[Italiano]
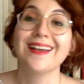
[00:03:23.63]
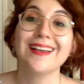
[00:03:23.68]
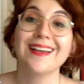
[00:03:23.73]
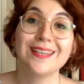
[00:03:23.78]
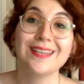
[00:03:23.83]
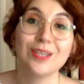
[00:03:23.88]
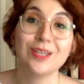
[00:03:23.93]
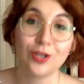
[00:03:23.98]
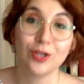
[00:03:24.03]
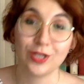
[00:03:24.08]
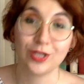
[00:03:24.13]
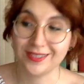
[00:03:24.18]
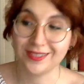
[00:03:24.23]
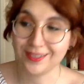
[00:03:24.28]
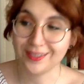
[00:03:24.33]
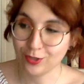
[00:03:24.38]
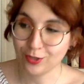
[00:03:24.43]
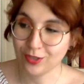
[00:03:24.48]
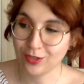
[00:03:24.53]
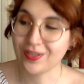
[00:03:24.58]
Io i
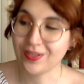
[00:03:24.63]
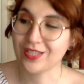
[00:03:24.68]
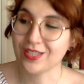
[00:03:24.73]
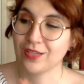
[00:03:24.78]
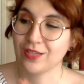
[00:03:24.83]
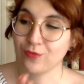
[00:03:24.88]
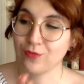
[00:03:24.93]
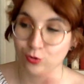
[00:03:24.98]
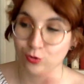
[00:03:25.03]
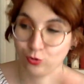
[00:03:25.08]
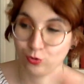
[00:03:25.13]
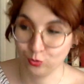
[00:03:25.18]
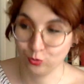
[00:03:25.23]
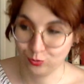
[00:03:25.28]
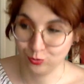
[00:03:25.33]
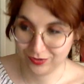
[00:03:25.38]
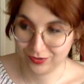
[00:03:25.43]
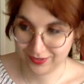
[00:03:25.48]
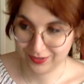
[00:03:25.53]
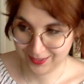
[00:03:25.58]
titoli ve li scrivo
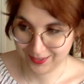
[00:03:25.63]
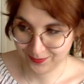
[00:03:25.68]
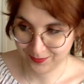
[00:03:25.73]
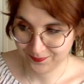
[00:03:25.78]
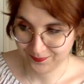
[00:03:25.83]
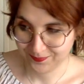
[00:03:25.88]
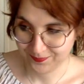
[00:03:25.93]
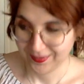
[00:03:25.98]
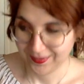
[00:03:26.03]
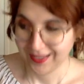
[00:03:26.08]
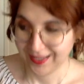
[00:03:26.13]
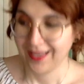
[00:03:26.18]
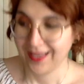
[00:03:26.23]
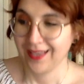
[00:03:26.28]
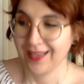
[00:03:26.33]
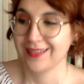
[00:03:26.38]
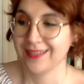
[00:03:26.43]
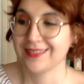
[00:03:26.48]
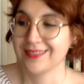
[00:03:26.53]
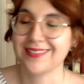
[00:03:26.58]
tutti,
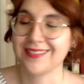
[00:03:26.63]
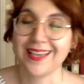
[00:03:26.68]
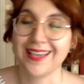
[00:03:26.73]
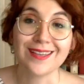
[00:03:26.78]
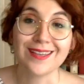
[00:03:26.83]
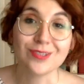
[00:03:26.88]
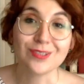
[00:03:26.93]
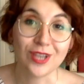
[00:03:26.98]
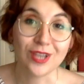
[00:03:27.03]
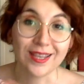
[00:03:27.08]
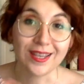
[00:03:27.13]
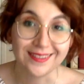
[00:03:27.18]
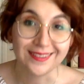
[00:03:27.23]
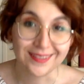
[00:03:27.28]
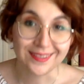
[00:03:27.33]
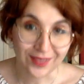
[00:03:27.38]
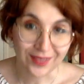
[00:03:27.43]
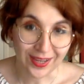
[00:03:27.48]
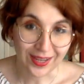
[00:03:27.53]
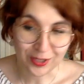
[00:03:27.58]
se c'è di
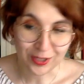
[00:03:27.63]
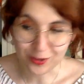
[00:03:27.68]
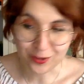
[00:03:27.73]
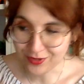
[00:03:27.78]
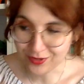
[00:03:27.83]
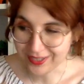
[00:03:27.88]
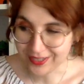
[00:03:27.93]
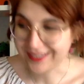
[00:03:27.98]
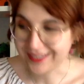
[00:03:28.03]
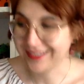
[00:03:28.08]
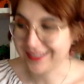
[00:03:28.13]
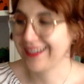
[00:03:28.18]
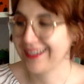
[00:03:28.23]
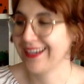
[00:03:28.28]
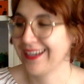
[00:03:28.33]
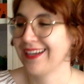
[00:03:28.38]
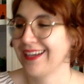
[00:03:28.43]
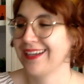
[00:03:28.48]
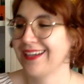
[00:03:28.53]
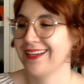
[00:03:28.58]
fianco un link,
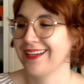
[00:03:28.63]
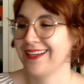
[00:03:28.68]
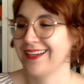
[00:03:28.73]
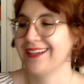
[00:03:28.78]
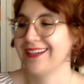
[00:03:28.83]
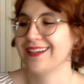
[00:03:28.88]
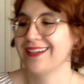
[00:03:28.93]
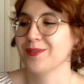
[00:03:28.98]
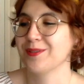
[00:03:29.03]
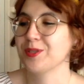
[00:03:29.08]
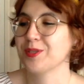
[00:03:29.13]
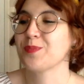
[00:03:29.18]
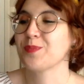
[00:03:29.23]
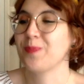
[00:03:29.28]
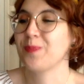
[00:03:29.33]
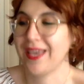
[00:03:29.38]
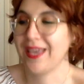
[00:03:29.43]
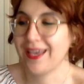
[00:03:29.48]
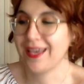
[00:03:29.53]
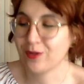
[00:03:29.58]
eh,
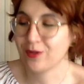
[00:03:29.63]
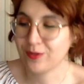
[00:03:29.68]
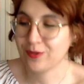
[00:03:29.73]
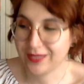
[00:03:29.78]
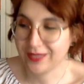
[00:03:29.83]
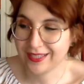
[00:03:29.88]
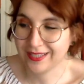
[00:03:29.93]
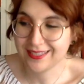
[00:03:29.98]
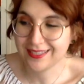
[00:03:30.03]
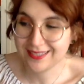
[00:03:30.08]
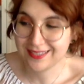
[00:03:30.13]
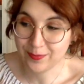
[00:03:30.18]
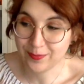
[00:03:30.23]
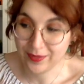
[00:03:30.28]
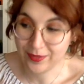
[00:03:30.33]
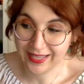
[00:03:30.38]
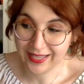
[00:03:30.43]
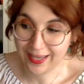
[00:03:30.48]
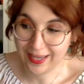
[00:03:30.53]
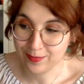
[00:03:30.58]
spero perché,
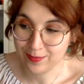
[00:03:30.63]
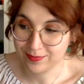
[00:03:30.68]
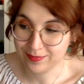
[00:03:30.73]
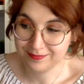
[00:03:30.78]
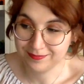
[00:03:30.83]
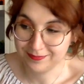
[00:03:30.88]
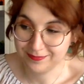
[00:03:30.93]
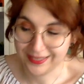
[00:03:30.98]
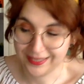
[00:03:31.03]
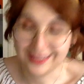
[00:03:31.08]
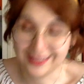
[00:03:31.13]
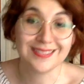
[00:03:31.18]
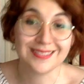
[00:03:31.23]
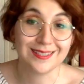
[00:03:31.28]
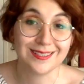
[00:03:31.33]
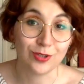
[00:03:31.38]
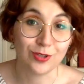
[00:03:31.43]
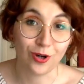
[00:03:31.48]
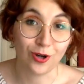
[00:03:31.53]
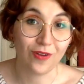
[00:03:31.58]
perché, perché,
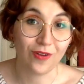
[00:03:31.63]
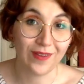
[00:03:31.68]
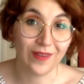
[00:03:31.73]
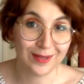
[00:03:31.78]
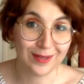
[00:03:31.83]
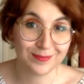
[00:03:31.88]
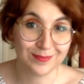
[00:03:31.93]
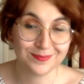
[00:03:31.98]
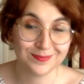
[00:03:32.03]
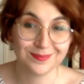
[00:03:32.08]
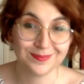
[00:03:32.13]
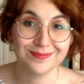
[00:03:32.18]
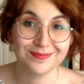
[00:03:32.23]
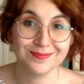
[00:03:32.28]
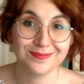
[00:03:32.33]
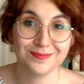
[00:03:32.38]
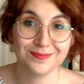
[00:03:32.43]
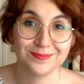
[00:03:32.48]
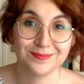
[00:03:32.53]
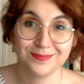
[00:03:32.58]
si trova.
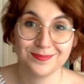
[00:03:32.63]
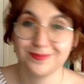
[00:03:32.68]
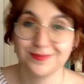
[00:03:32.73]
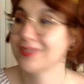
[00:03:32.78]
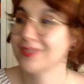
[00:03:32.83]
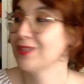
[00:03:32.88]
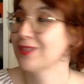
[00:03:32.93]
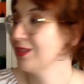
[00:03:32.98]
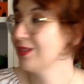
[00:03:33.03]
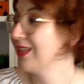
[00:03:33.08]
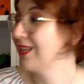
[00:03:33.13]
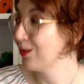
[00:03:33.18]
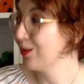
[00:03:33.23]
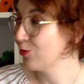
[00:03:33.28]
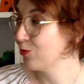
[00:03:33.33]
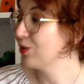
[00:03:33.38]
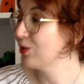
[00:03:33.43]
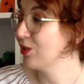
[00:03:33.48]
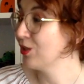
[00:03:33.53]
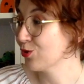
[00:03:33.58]
Mm, di
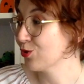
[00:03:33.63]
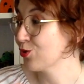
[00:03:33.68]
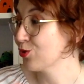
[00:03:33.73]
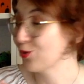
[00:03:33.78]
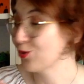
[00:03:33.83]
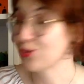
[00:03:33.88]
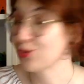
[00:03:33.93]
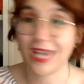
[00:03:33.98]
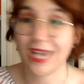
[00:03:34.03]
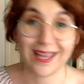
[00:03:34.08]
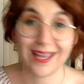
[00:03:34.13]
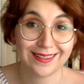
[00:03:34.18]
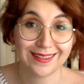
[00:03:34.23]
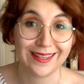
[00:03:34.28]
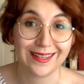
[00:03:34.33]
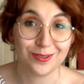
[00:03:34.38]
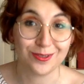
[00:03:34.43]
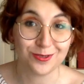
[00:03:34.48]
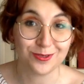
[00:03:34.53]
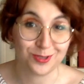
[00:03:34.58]
alcuni io sono certa
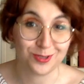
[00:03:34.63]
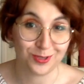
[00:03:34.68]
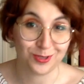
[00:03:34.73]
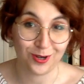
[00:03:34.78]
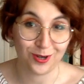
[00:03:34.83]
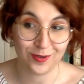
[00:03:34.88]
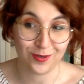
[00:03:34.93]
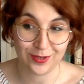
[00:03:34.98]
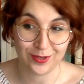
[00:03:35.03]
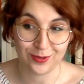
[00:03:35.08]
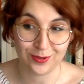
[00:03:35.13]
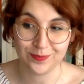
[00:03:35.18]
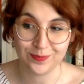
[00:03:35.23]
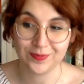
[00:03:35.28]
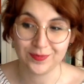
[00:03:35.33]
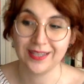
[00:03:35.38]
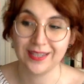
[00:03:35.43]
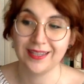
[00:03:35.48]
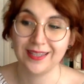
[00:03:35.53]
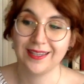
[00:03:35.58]
che non si trovano.
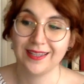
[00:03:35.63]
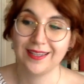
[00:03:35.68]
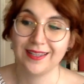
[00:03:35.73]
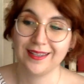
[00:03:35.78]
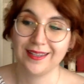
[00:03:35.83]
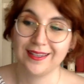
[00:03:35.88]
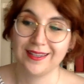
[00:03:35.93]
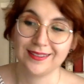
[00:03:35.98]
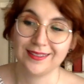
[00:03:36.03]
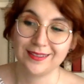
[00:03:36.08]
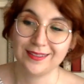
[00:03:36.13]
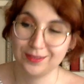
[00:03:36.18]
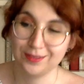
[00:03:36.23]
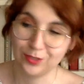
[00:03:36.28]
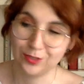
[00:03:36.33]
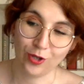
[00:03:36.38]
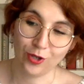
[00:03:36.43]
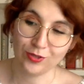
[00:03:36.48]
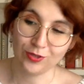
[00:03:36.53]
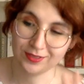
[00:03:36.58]

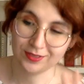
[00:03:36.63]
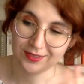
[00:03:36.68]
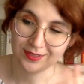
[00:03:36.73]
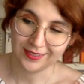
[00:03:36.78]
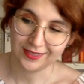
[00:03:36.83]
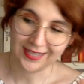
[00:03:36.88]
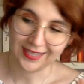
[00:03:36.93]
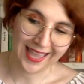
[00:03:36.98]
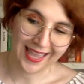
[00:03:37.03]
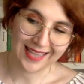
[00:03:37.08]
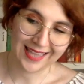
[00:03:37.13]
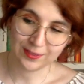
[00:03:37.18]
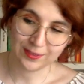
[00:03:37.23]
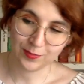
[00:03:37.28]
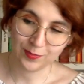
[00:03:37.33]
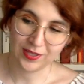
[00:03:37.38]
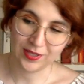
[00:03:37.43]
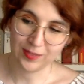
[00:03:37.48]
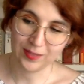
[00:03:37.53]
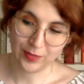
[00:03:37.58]
Don't hate
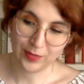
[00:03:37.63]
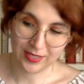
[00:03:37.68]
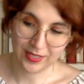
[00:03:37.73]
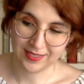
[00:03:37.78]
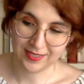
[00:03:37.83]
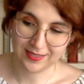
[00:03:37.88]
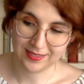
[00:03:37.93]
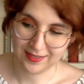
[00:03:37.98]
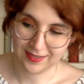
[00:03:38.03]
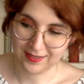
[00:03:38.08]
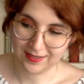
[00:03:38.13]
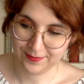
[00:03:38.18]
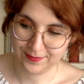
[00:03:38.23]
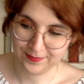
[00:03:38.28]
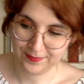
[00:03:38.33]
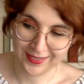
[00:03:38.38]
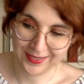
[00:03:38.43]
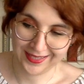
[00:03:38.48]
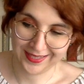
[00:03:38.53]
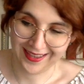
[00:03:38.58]
me, please,
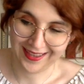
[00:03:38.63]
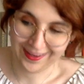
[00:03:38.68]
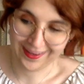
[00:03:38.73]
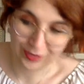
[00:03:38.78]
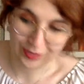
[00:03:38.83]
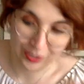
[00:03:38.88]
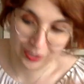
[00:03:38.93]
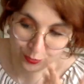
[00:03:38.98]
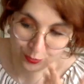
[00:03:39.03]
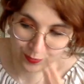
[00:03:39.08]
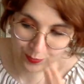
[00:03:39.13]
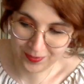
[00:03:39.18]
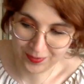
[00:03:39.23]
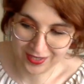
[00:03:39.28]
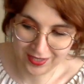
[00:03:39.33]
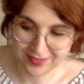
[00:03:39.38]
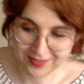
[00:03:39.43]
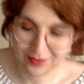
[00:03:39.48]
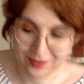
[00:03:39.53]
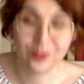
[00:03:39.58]
perché non è colpa
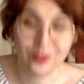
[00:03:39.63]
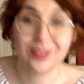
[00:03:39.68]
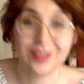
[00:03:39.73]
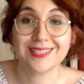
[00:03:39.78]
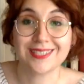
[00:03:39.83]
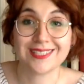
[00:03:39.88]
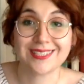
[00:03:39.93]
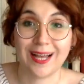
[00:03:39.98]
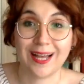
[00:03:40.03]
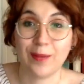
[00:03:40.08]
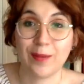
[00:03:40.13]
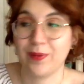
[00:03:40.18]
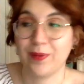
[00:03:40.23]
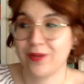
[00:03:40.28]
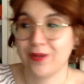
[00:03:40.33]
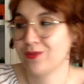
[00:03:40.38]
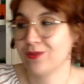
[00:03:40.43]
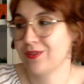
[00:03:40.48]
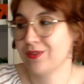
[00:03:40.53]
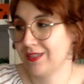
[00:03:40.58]
mia se non li
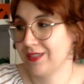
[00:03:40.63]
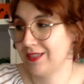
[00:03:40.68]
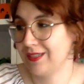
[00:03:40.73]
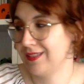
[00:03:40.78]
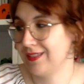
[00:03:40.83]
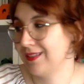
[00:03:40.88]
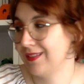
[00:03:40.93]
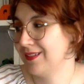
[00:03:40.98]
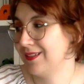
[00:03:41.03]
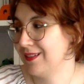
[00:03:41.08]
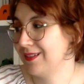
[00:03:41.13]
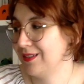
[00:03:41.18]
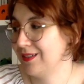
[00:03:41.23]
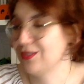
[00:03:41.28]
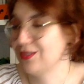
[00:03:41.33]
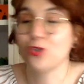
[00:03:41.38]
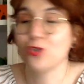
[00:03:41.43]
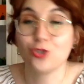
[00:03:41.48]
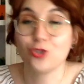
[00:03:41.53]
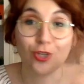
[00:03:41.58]
ristampano. Eh,
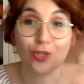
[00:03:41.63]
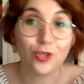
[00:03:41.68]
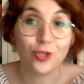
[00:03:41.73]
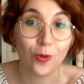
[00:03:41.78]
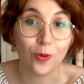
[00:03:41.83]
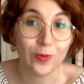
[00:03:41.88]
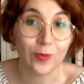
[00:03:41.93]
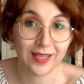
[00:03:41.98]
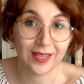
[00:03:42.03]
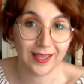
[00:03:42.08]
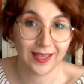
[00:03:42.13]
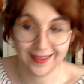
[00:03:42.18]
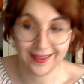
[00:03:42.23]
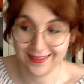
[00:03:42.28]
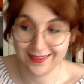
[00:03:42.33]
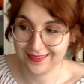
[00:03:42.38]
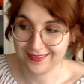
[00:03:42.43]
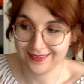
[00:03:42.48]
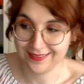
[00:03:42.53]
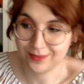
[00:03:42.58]
io ce li ho perché
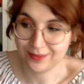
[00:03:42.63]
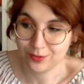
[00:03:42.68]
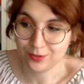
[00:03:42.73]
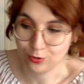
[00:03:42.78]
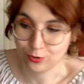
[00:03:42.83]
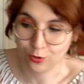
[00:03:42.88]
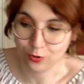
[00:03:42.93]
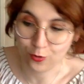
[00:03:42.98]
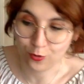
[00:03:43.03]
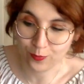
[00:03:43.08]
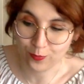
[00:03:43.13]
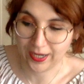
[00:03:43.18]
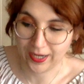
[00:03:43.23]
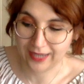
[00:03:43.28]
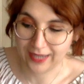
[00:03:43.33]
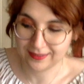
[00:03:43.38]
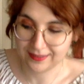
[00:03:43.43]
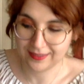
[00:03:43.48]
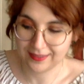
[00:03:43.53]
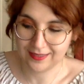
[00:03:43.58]
eh, li ho
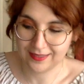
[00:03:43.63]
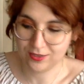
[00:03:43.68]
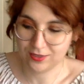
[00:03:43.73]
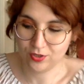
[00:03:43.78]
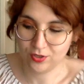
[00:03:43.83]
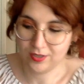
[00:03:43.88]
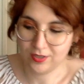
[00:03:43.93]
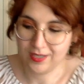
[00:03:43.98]
comprati.